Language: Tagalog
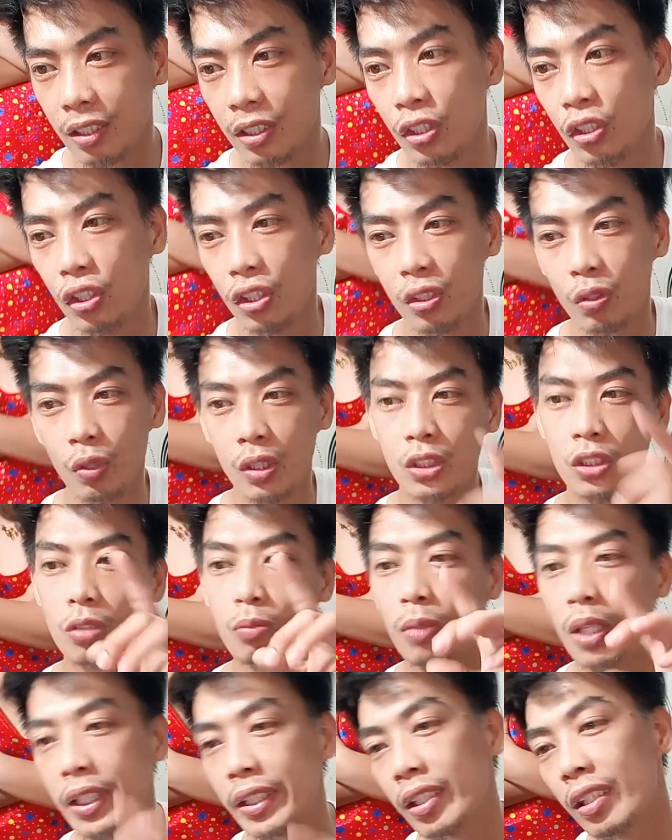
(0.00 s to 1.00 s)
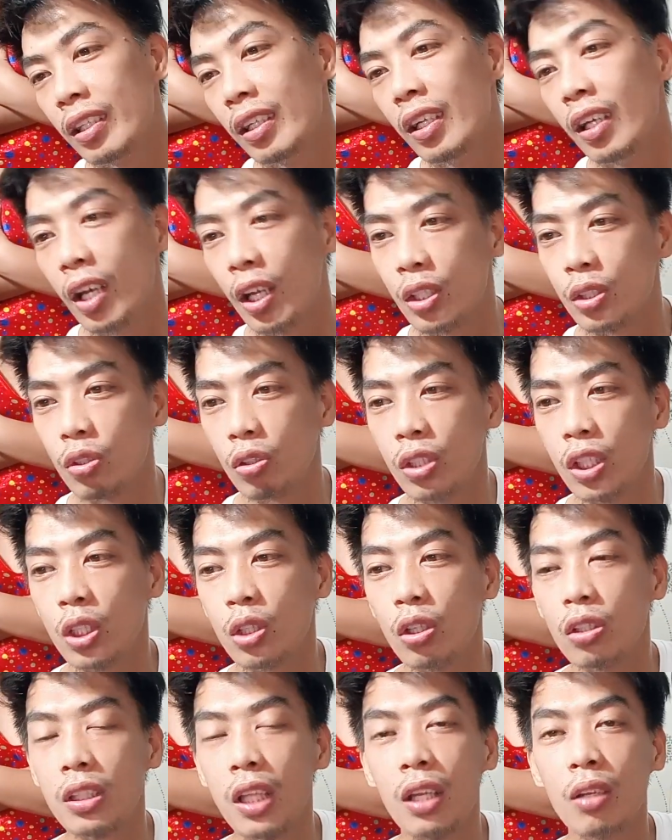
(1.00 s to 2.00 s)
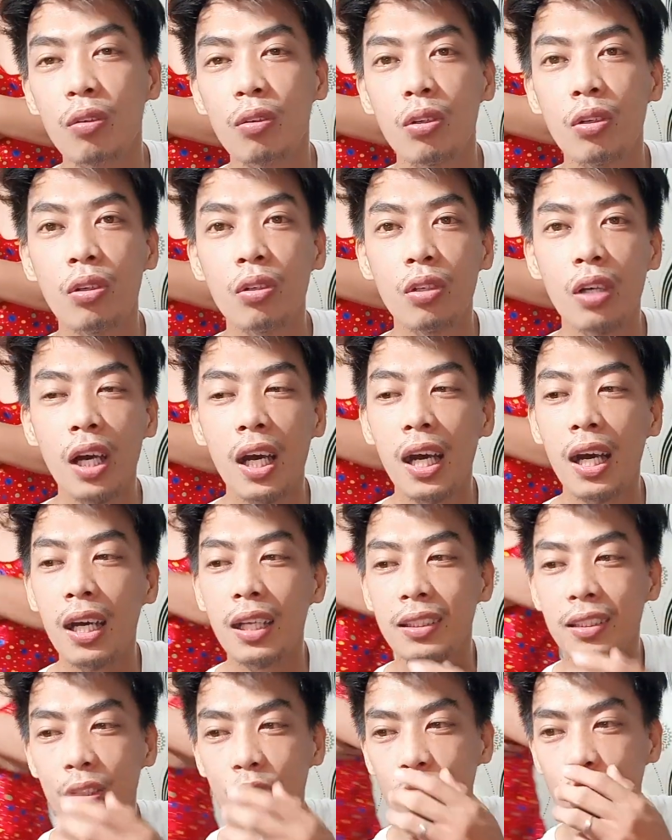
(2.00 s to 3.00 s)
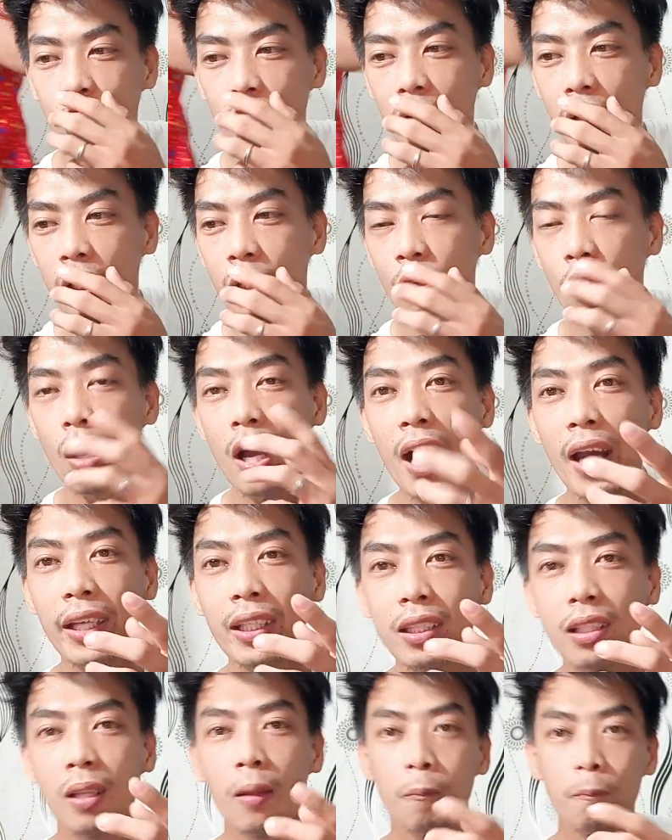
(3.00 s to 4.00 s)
Yun, question mark. So, dito ang tanong ko, ah, ang sagot ko dito, kahit